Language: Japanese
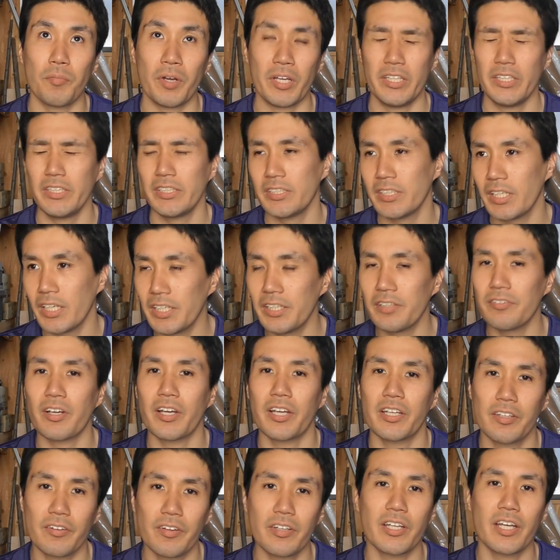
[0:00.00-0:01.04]
まあ、一切ってわ
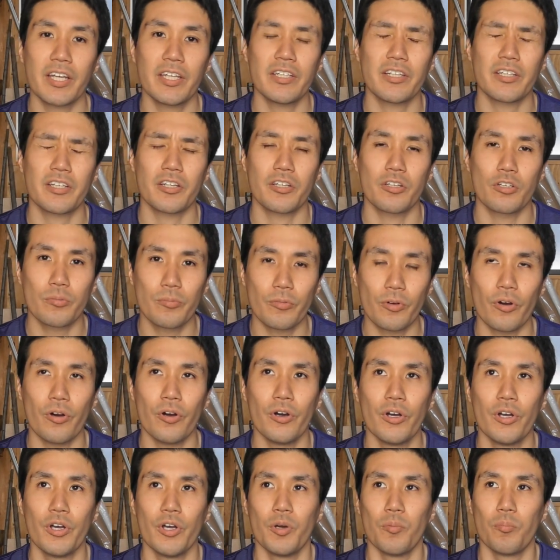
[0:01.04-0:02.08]
けではないんだけれど
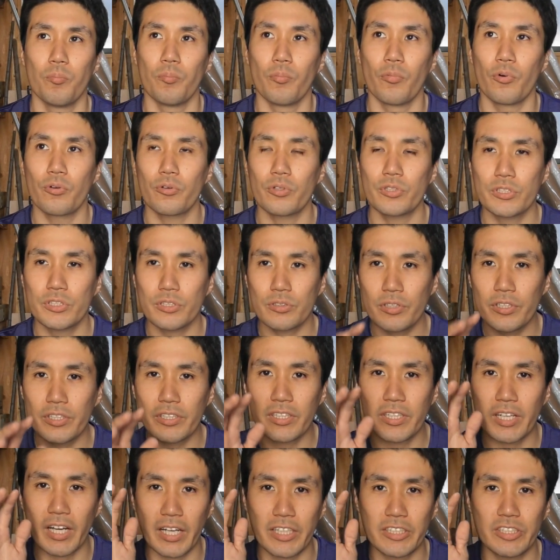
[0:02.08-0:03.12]
も、ものすごい
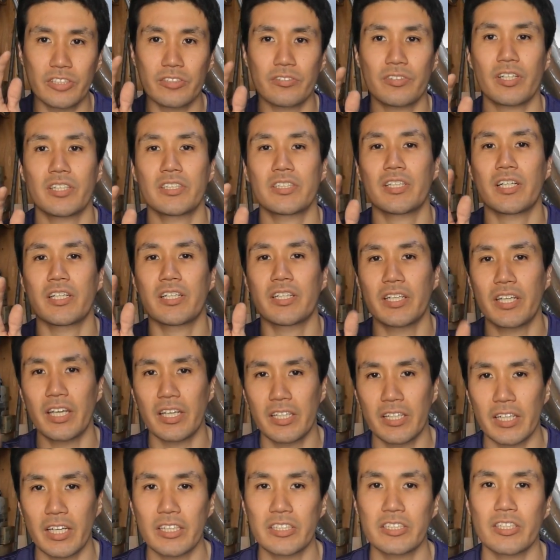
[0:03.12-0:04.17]
害虫の数が
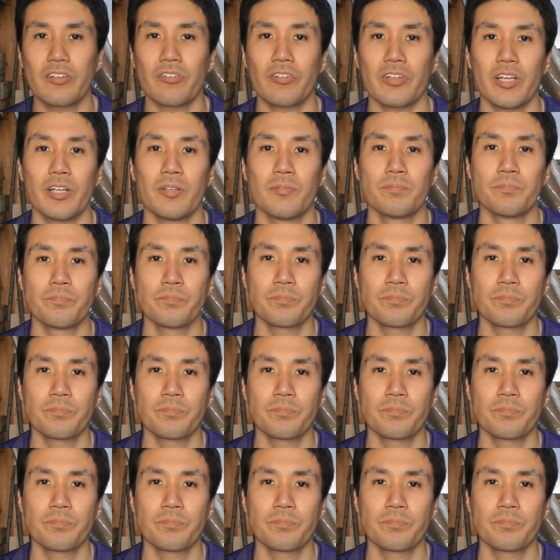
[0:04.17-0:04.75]
激減したのね。